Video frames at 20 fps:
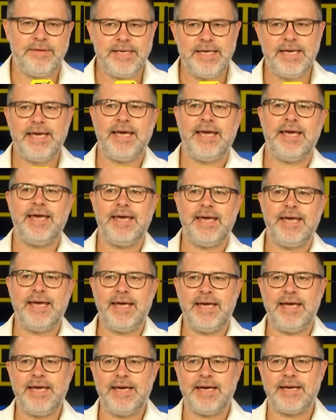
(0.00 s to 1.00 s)

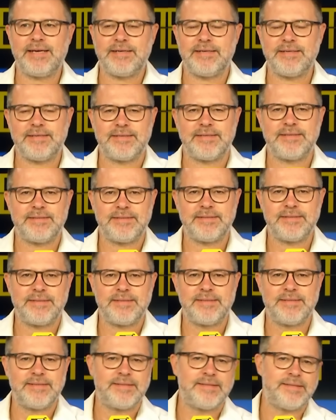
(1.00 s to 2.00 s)
Bien.
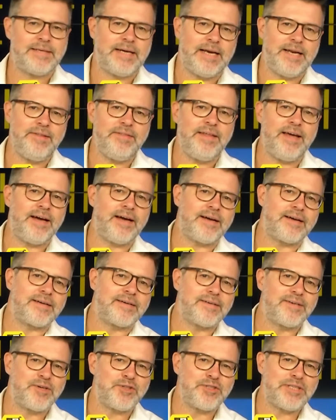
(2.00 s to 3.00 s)
Alicia,
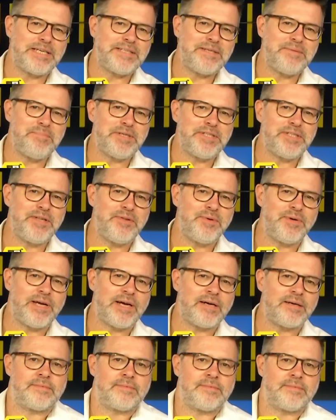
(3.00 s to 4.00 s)
cosas de investidura.
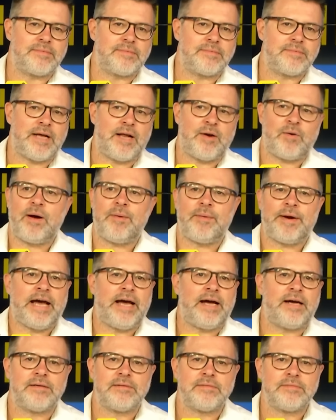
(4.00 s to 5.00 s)
Algo
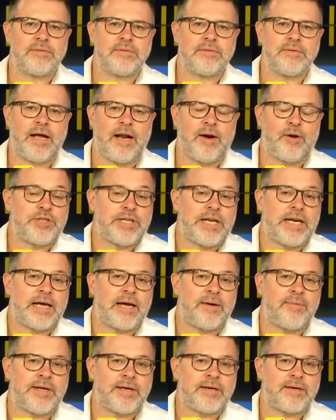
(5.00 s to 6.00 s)
habrá. Algo tiene que
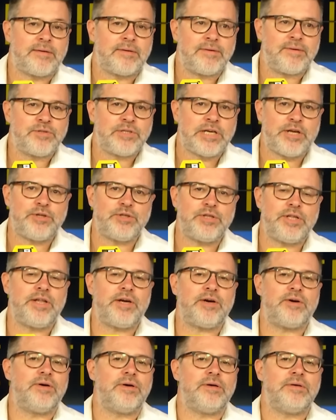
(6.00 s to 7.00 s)
haber. O sea, yo te
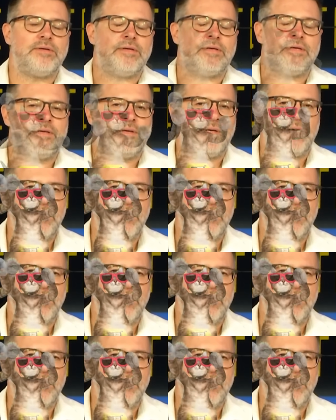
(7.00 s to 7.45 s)
digo eh, eh,